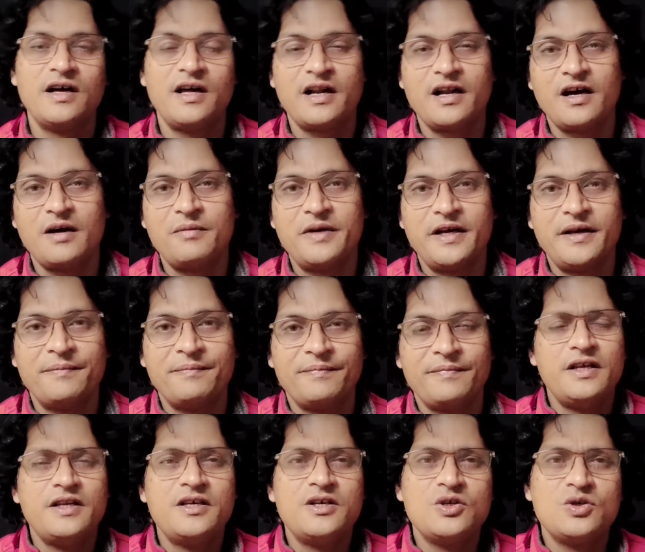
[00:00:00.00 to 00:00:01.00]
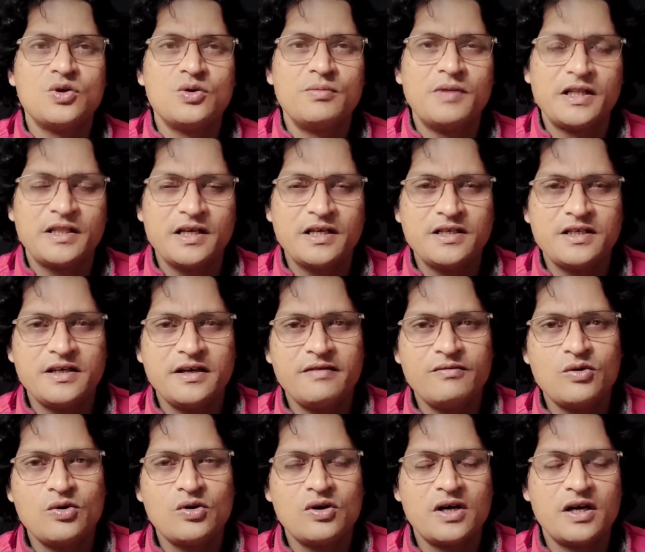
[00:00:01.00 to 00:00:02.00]
ख़राब है इनकी जो माता जी हैं
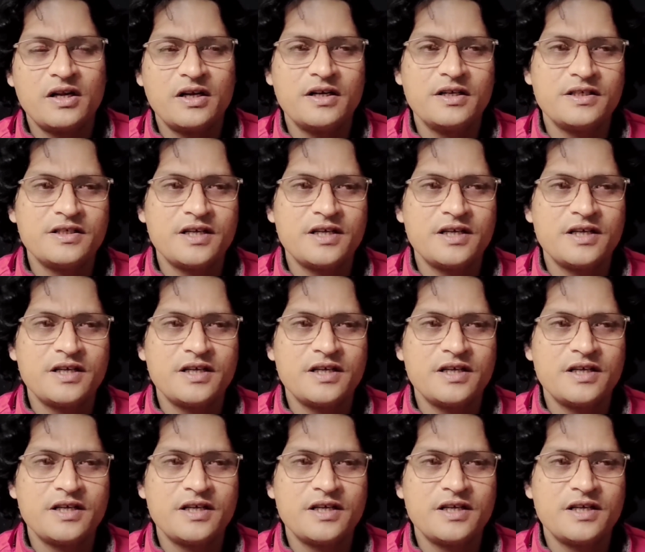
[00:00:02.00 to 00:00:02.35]
वो घर